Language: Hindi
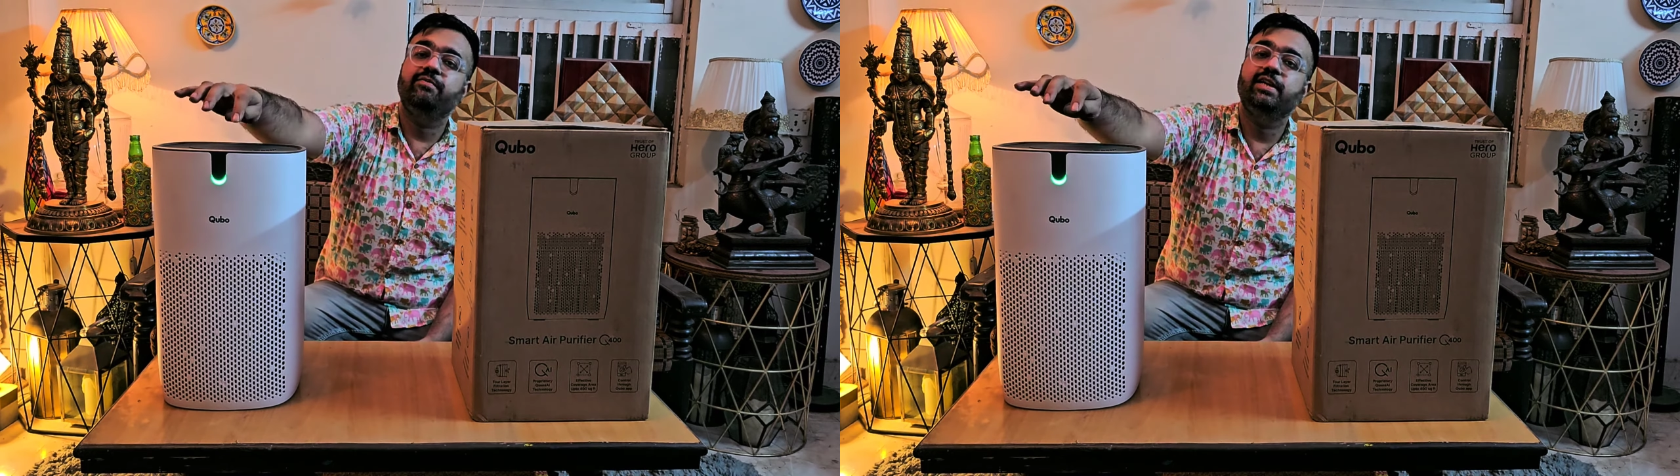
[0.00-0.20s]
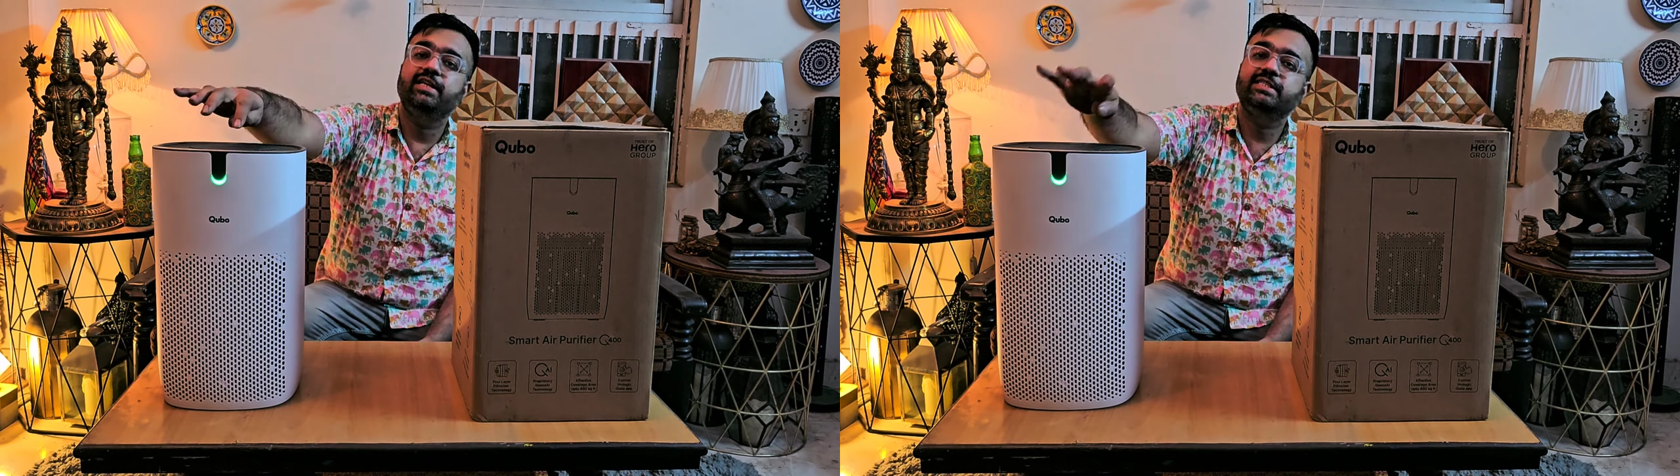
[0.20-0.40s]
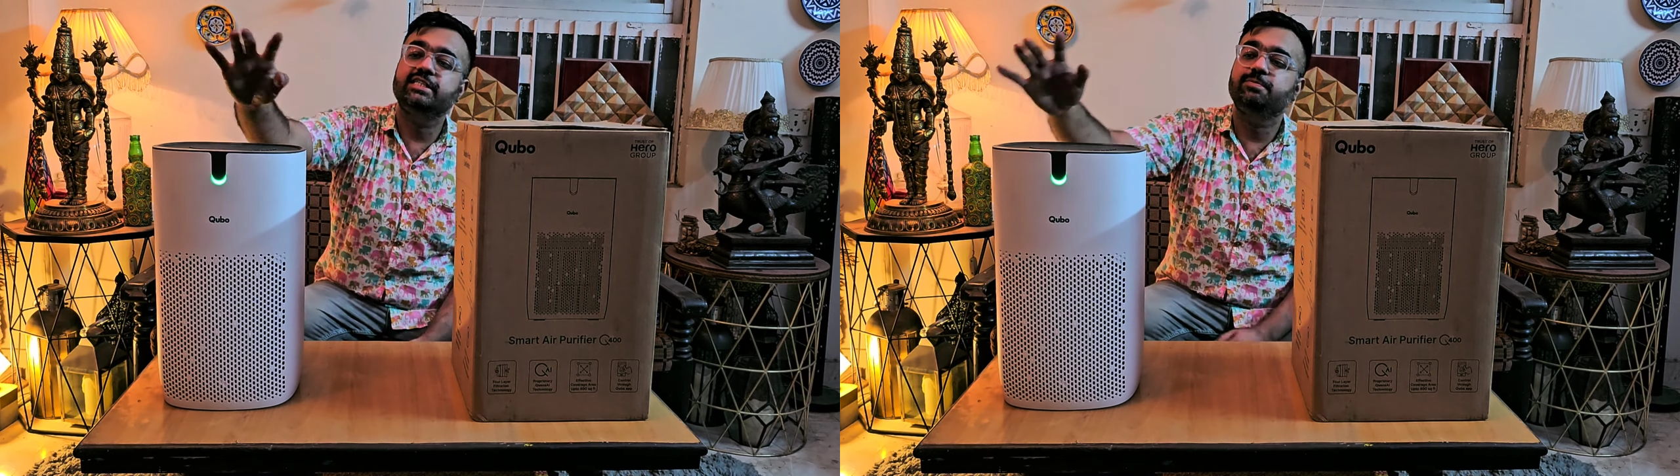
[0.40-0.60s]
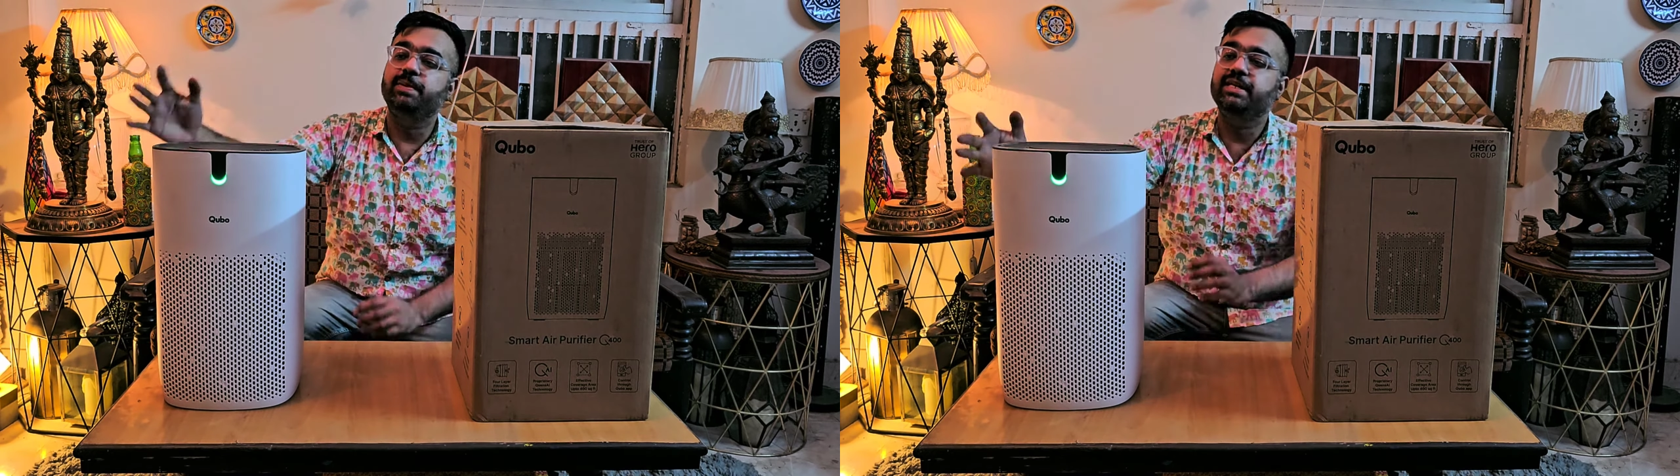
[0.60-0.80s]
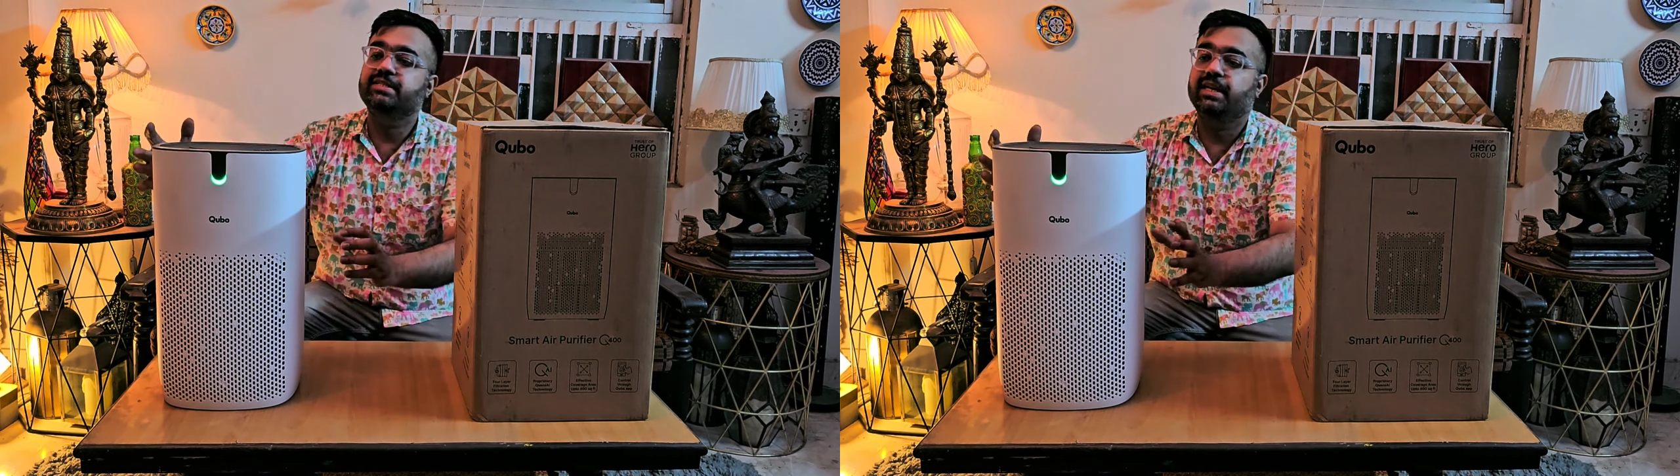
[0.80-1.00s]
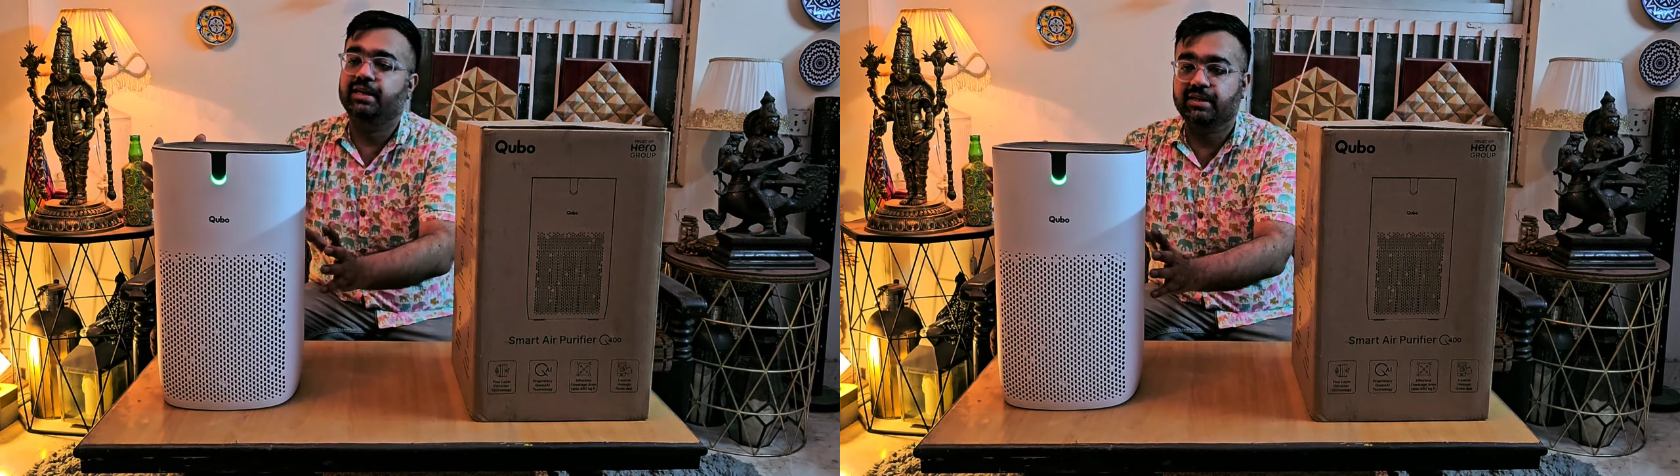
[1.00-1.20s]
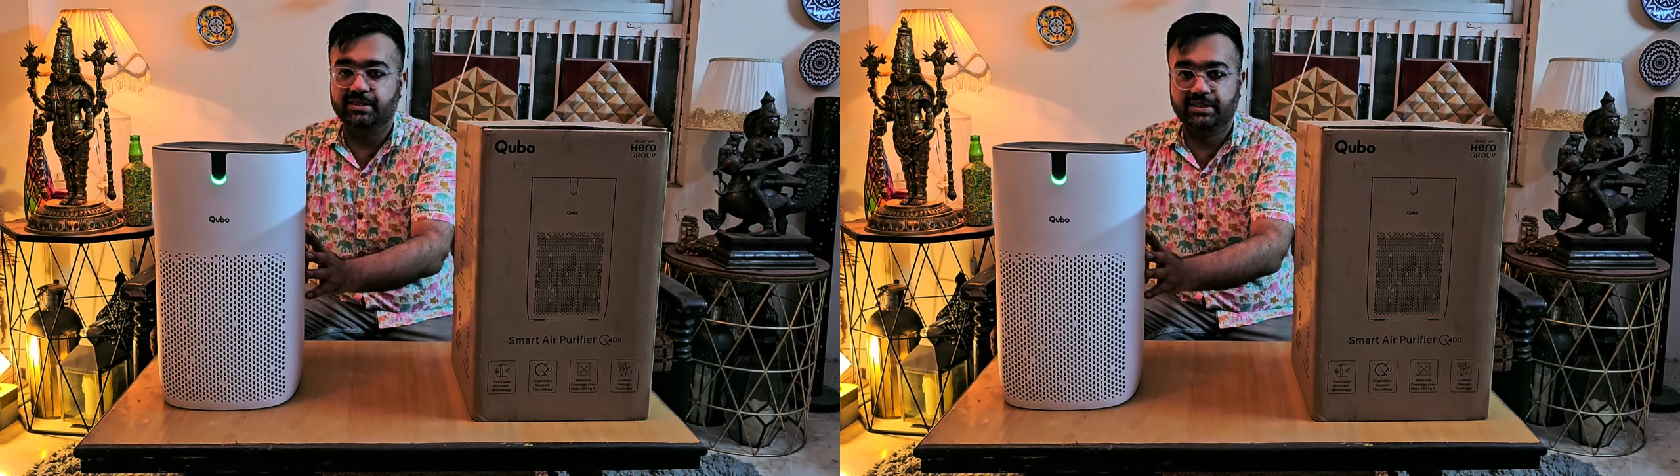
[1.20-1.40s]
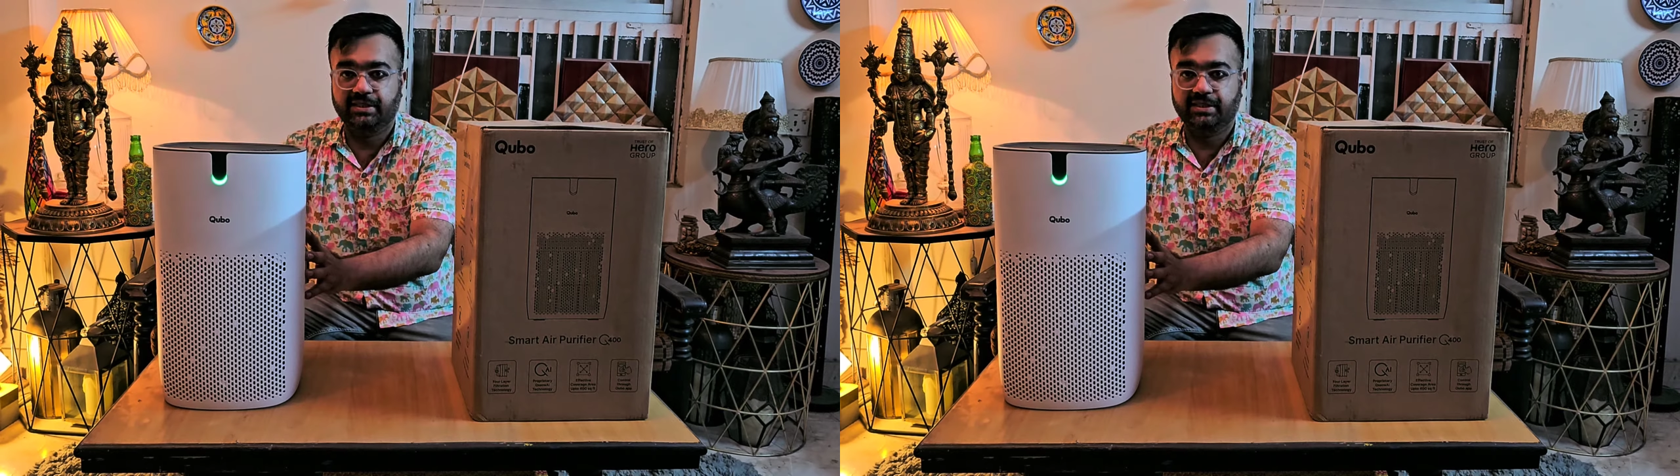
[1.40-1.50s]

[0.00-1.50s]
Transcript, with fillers: स्पीड सिलेक्ट कर सकते हैं